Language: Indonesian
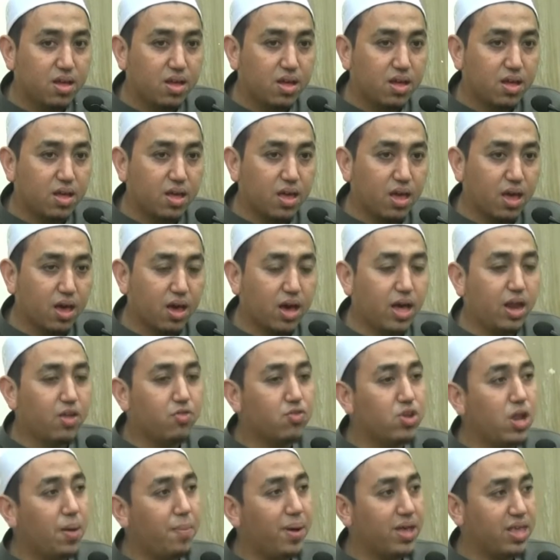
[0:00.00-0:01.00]
Ya, karena
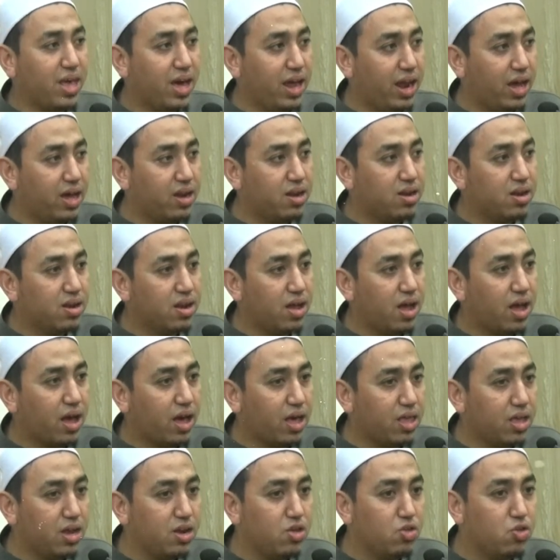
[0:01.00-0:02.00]
sudah pacaran,
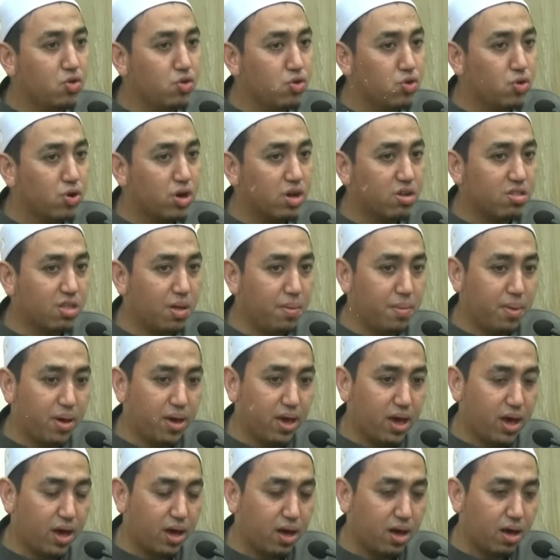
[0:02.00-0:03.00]
akhirnya dijodohkan sama
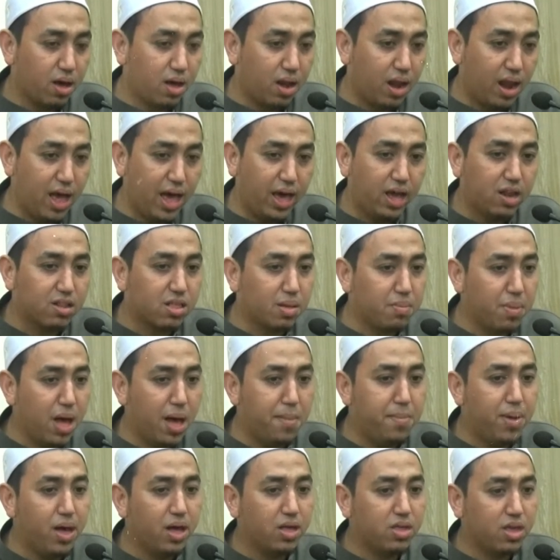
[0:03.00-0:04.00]
yang lain, sama
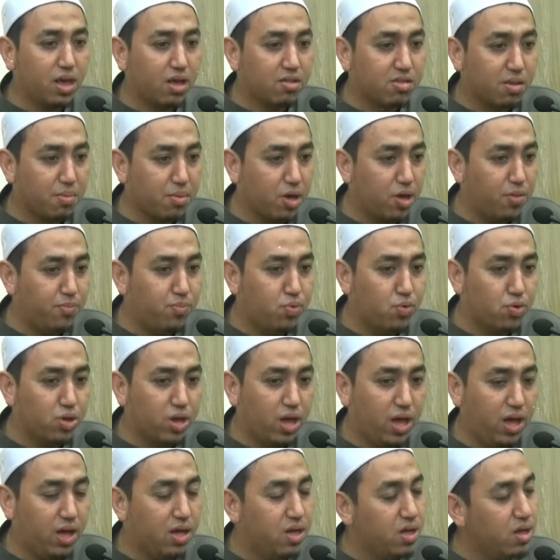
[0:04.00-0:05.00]
abahnya, sama
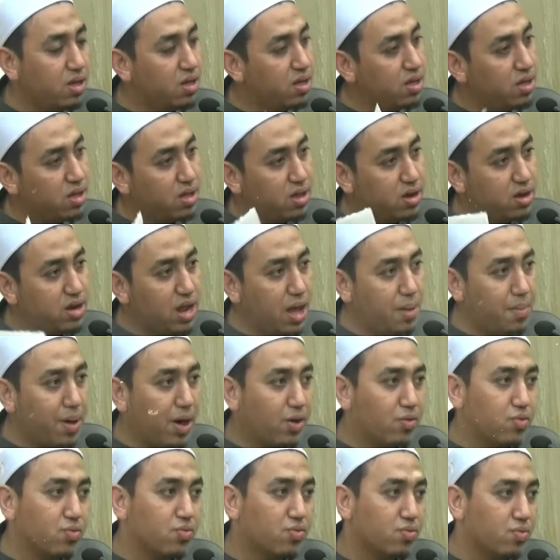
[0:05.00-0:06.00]
ibunya, tidak
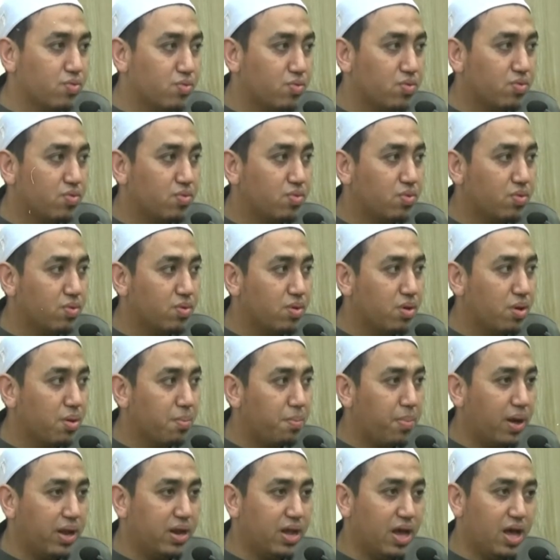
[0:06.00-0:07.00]
mau.
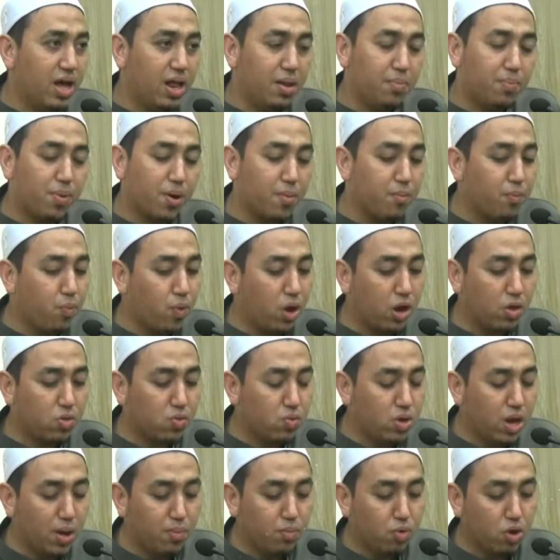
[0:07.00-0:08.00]
Padahal perempuan
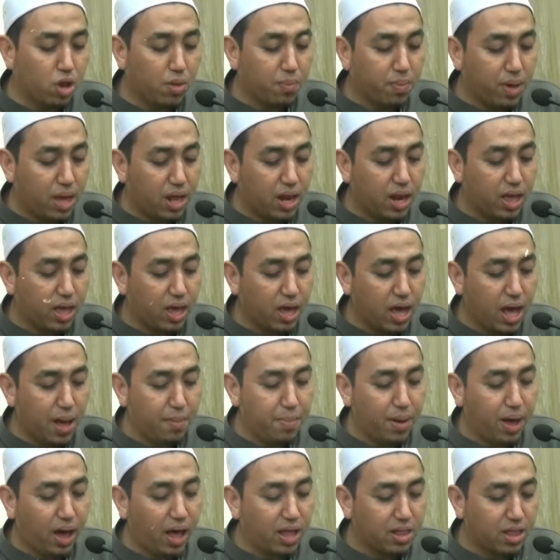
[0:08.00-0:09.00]
itu tidak boleh milih
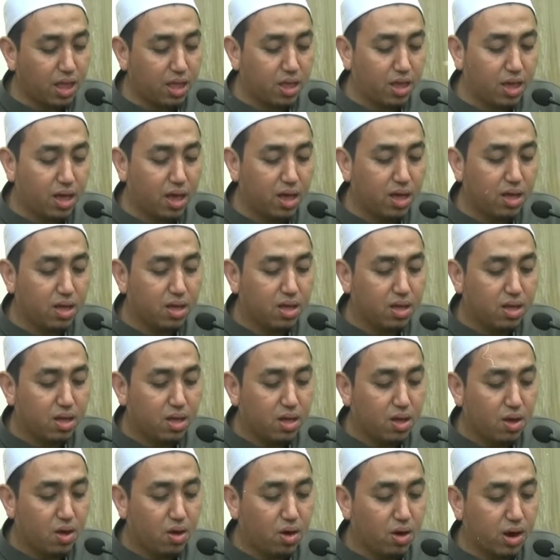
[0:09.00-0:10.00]
apa katanya
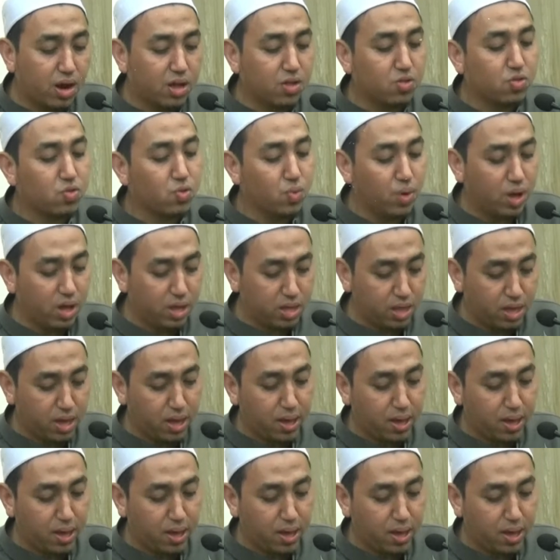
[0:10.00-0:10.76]
orang tuanya.